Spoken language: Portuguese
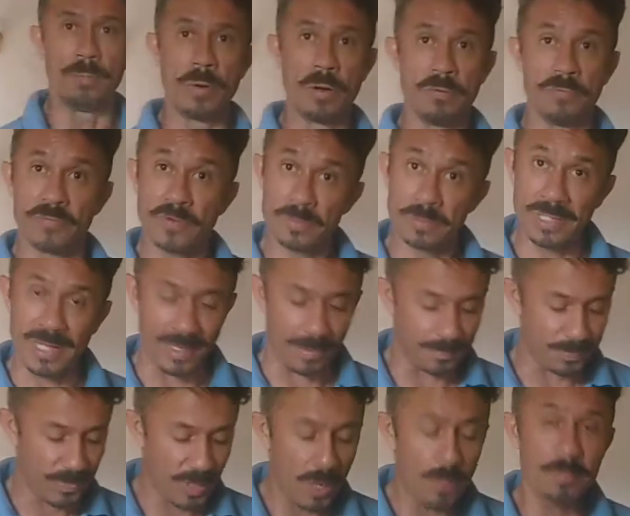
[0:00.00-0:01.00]
Bom, vamos
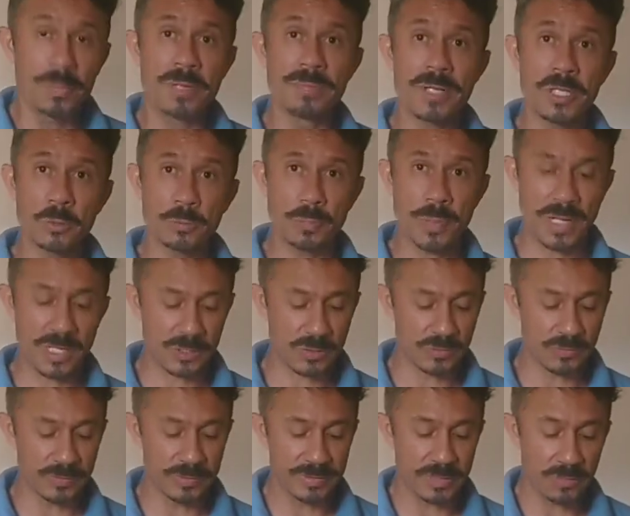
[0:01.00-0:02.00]
lá. Primeiro
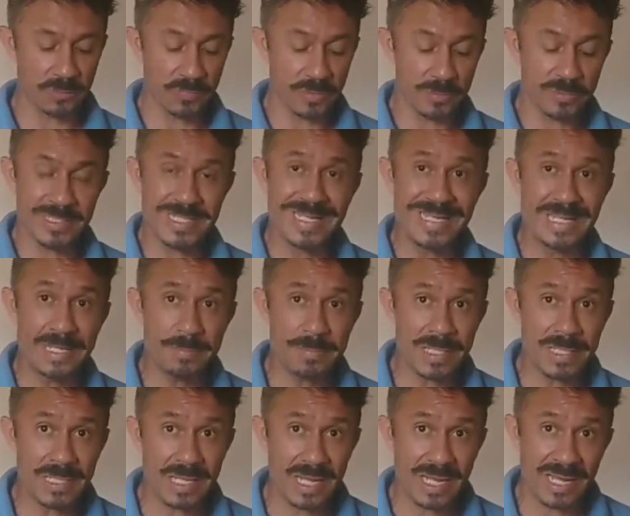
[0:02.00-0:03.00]
passo, então vamos
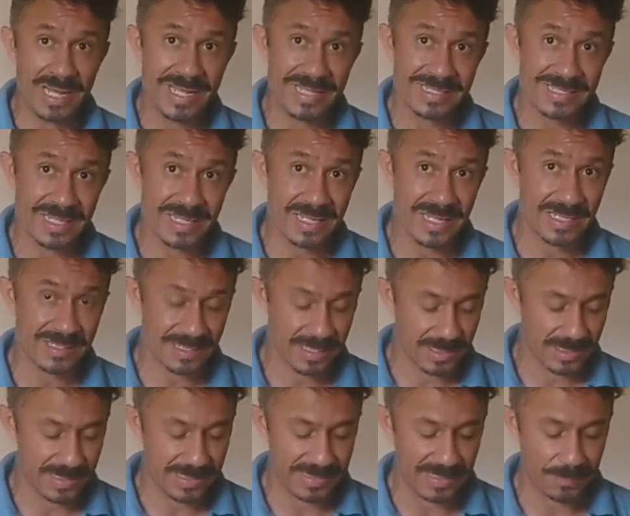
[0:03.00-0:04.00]
eliminar essa
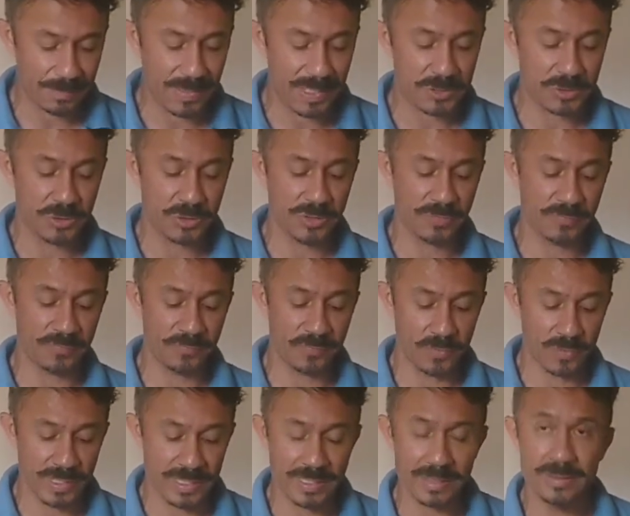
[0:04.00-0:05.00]
casca aqui, essa parte de
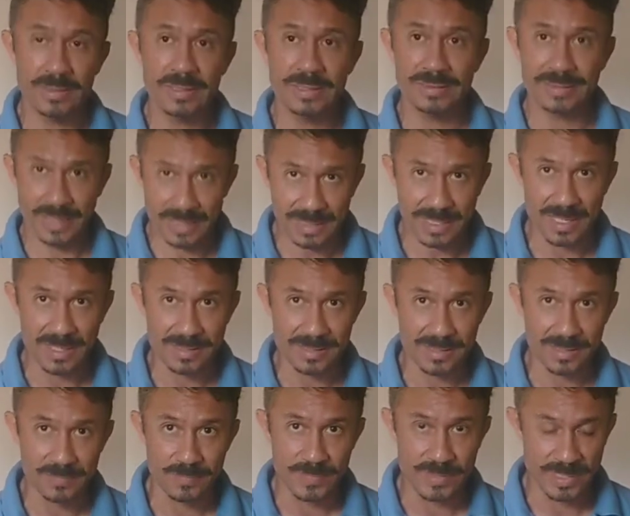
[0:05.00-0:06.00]
fora da
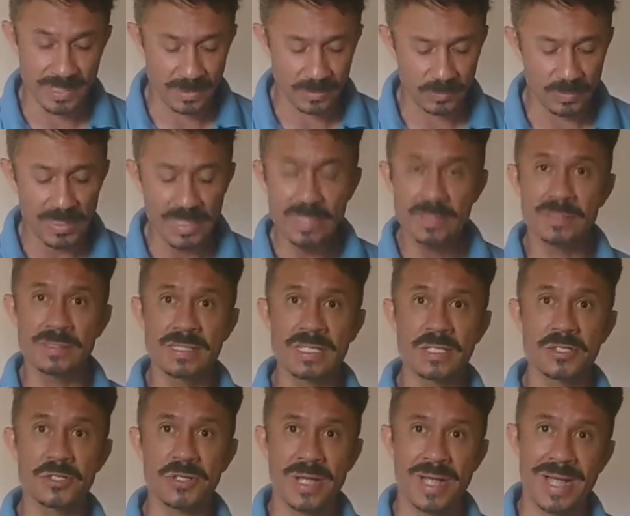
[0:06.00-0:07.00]
casca, certo?
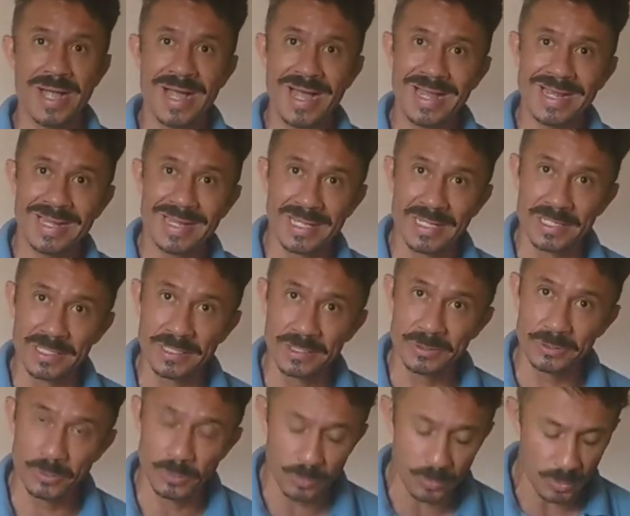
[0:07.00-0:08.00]
Seja
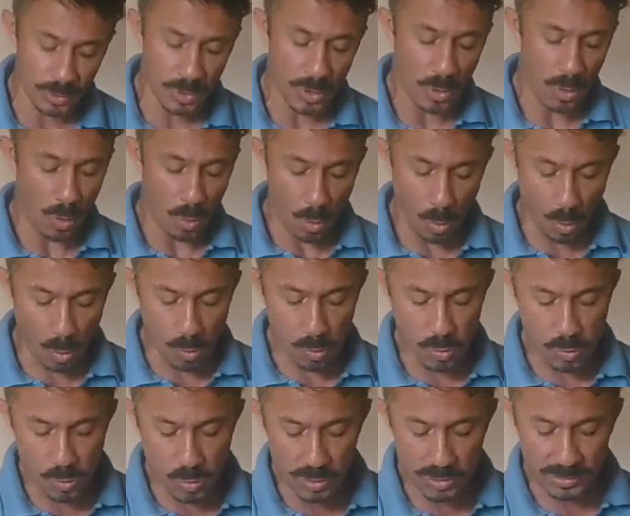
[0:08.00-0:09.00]
ralando
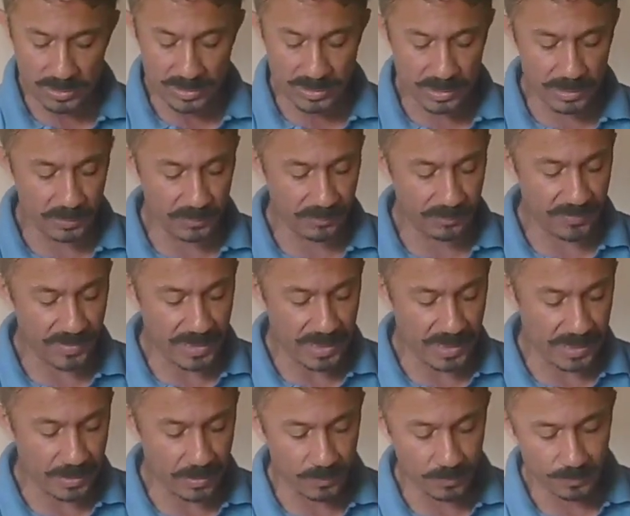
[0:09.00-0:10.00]
ou cortando
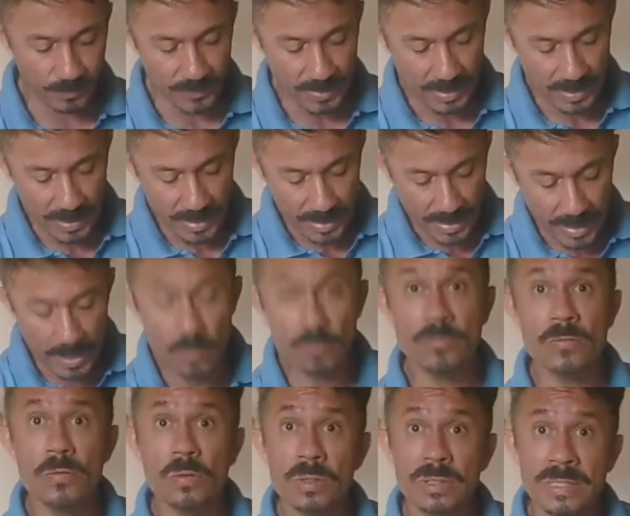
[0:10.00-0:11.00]
fininho. Eu
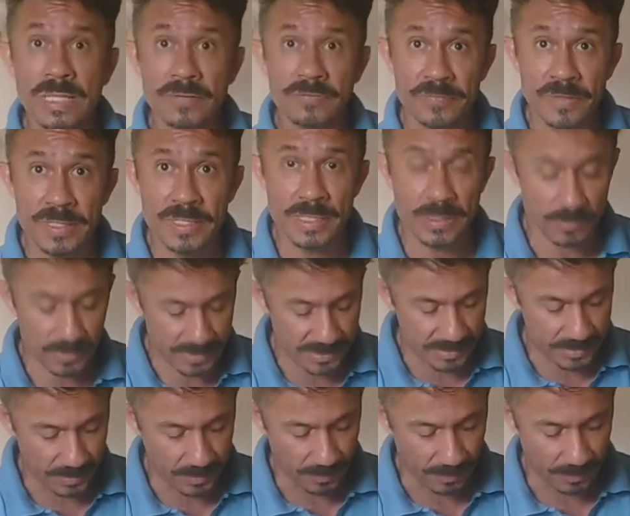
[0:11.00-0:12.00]
vou cortar fininho
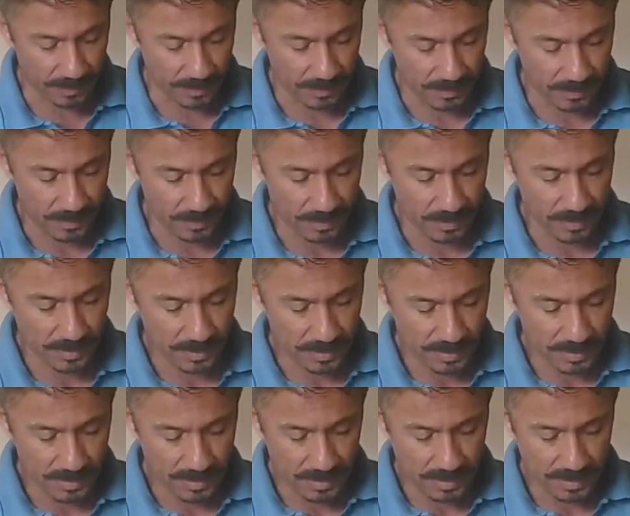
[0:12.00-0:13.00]
assim,
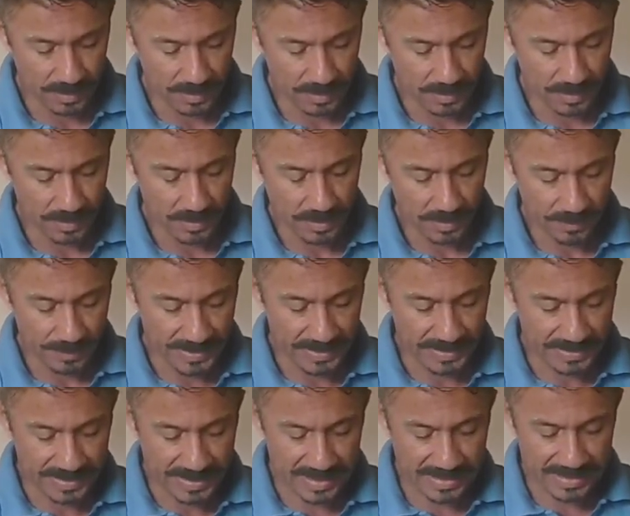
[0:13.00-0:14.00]
ó. Pra
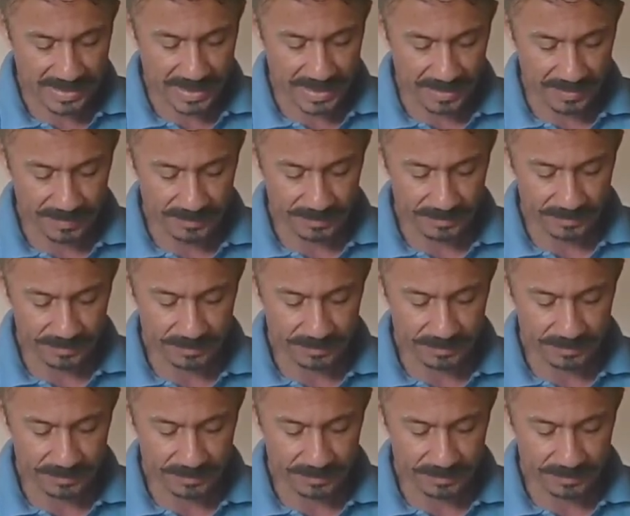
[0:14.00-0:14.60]
descascar.